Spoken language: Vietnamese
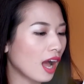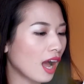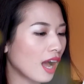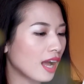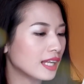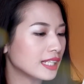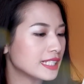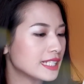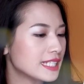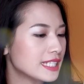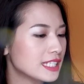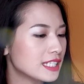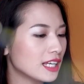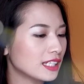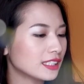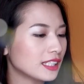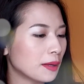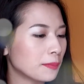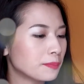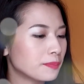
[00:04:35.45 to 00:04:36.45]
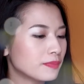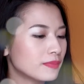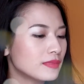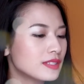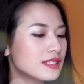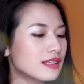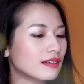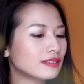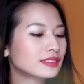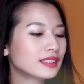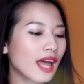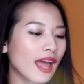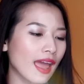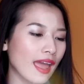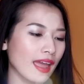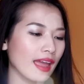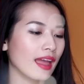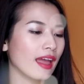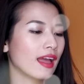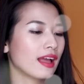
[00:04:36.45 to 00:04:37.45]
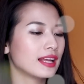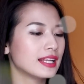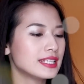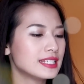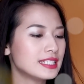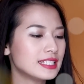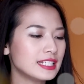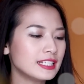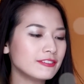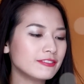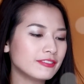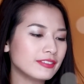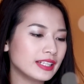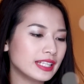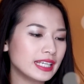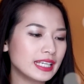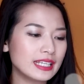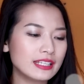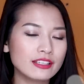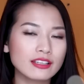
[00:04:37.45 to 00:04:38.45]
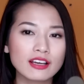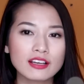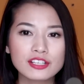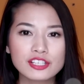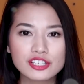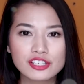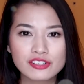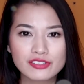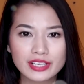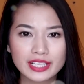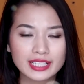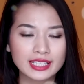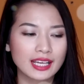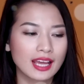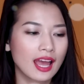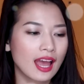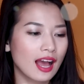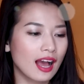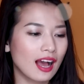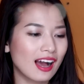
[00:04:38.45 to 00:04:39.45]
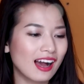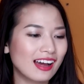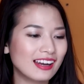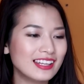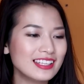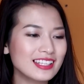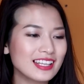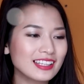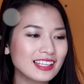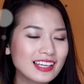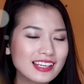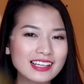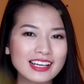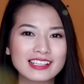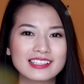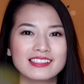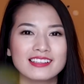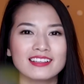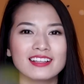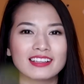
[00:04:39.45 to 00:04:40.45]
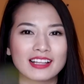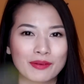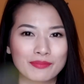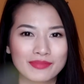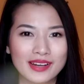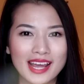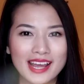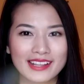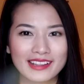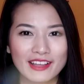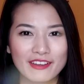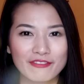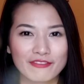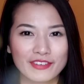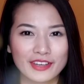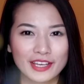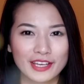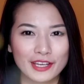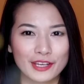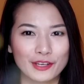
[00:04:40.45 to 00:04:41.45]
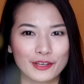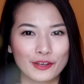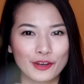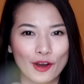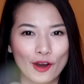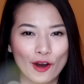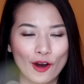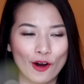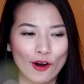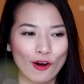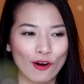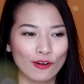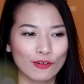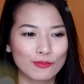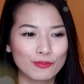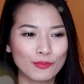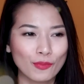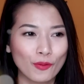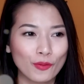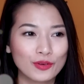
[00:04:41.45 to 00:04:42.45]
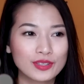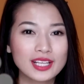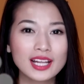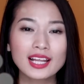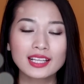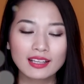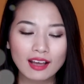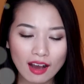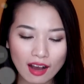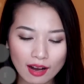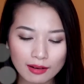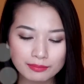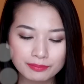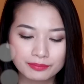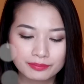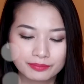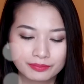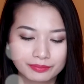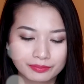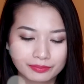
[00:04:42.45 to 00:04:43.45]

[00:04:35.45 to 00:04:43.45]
uh, sữa tắm dưỡng thể Actively Nourishing à, Lý rất thích cái sữa tắm này tại vì nó mùi rất là thơm